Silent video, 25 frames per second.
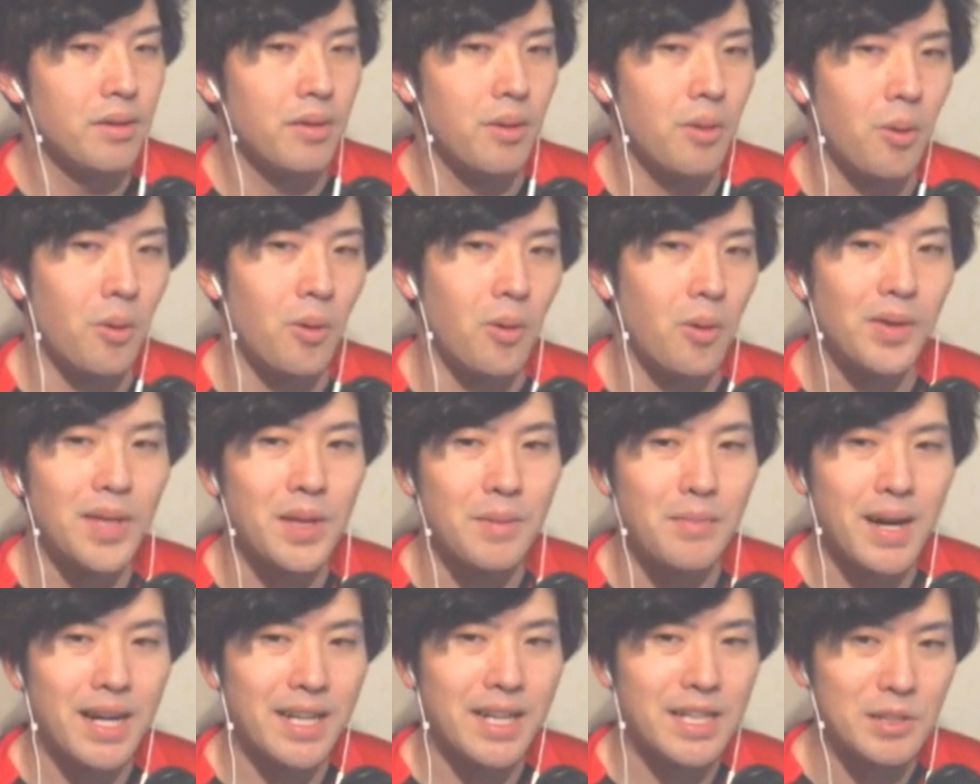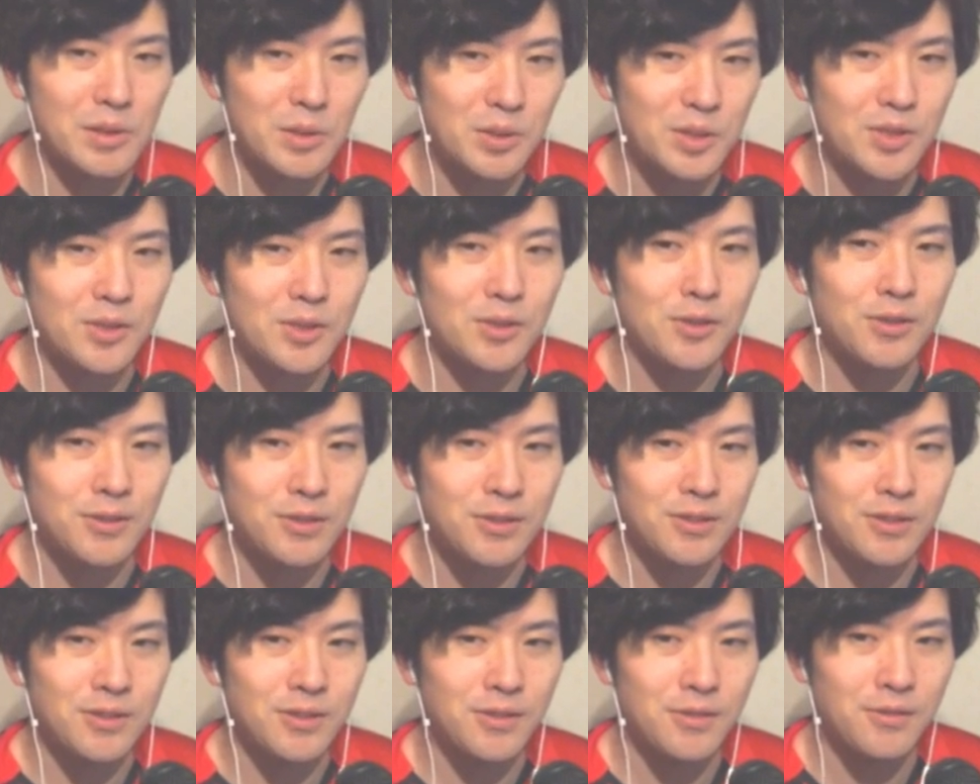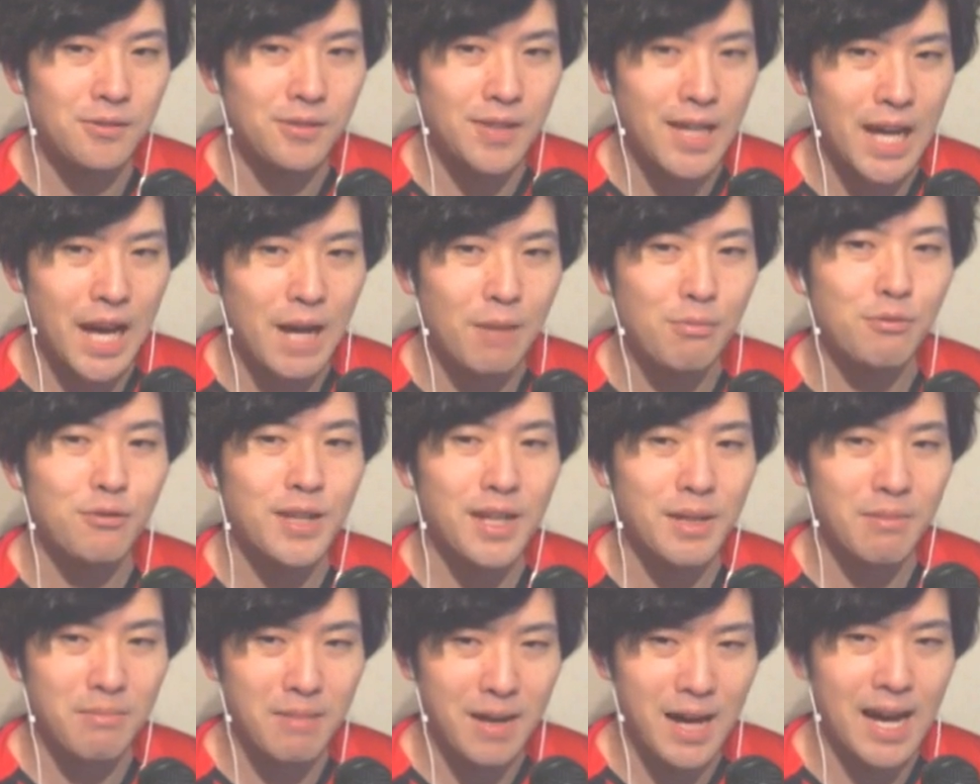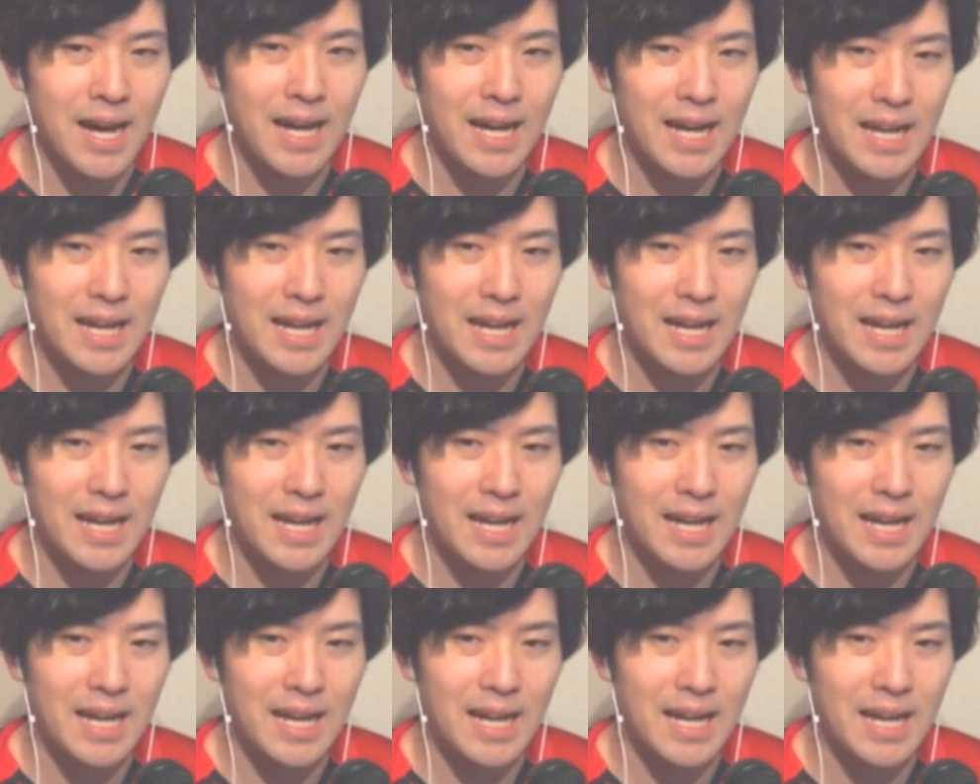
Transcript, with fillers: ここでマリノス、破れば、